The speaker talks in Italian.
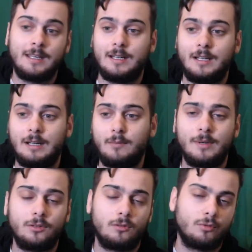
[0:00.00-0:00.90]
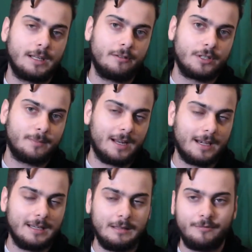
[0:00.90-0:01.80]
eh, nel momento in cui andavo a
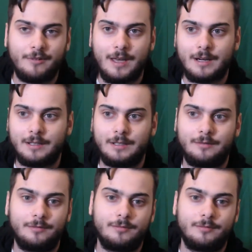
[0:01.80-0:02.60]
sparare in Hitfire